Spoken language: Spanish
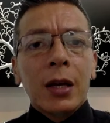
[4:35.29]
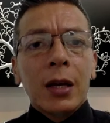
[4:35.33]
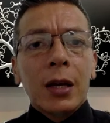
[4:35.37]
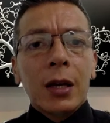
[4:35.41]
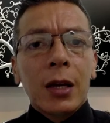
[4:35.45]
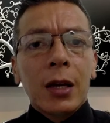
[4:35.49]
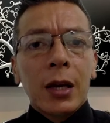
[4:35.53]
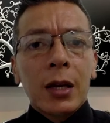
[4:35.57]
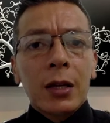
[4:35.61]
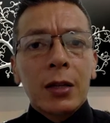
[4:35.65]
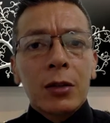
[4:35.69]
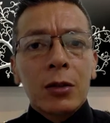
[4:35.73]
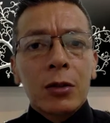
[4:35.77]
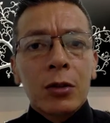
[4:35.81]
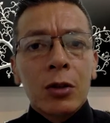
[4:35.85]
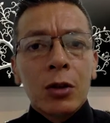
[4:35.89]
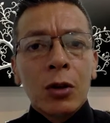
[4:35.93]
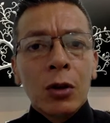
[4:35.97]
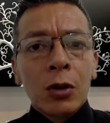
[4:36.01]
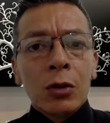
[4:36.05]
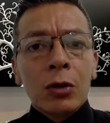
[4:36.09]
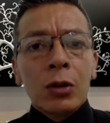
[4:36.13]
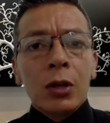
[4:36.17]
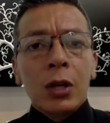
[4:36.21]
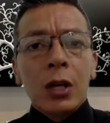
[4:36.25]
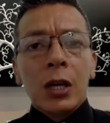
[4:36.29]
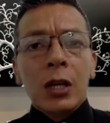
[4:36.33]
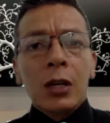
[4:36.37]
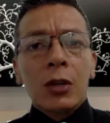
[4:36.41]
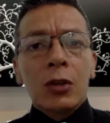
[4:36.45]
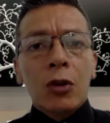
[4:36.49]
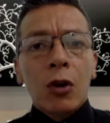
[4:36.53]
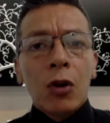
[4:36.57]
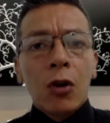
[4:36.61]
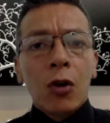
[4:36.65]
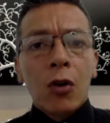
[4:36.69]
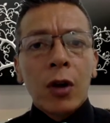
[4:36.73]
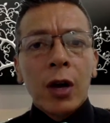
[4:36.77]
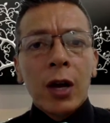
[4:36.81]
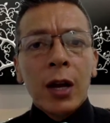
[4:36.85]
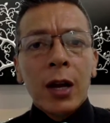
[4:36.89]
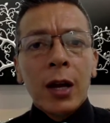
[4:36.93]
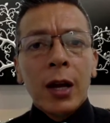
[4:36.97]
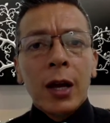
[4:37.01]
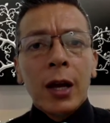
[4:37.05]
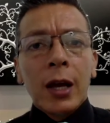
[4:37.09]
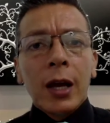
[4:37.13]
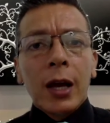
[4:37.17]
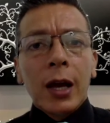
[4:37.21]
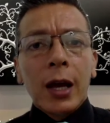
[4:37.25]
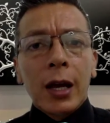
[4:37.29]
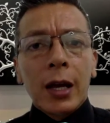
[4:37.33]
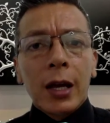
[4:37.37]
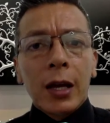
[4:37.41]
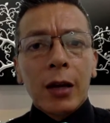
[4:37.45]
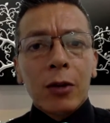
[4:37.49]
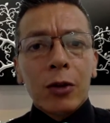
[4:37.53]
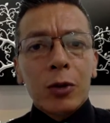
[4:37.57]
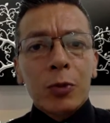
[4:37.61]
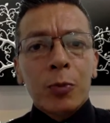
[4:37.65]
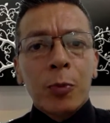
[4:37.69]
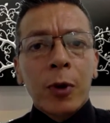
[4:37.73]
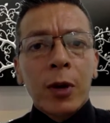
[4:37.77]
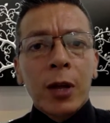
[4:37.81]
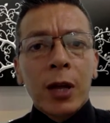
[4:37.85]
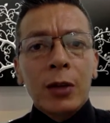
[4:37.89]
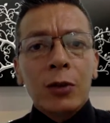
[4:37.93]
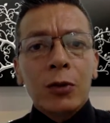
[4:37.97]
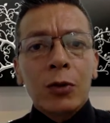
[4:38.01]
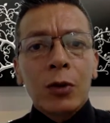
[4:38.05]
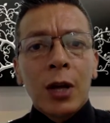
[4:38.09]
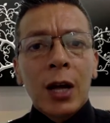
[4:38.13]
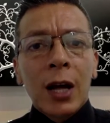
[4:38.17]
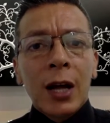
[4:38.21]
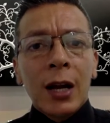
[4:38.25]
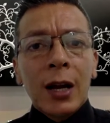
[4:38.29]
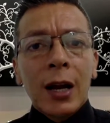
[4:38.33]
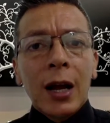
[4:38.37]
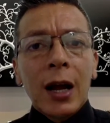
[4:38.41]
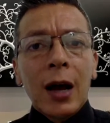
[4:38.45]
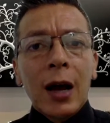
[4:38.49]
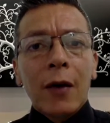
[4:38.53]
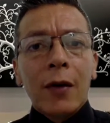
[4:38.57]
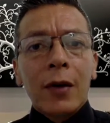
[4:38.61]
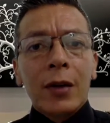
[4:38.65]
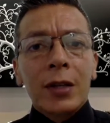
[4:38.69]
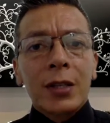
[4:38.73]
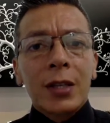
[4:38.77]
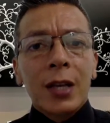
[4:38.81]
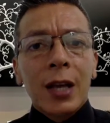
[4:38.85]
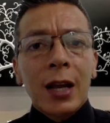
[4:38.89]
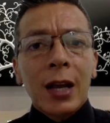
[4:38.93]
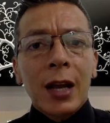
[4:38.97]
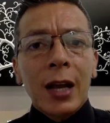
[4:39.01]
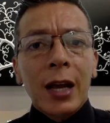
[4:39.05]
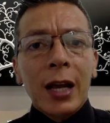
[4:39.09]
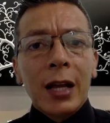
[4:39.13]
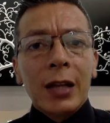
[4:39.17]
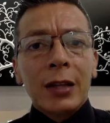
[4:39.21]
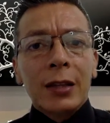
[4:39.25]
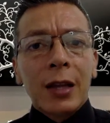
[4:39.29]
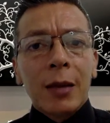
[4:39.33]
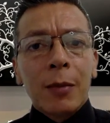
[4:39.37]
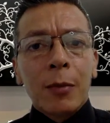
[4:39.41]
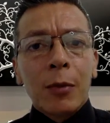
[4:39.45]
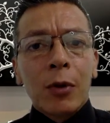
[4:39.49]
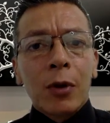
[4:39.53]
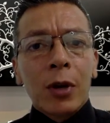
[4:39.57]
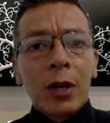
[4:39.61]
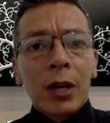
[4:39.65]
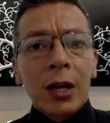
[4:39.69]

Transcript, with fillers: y es Dios y solo Él el que nos puede ayudar a vencer el temor.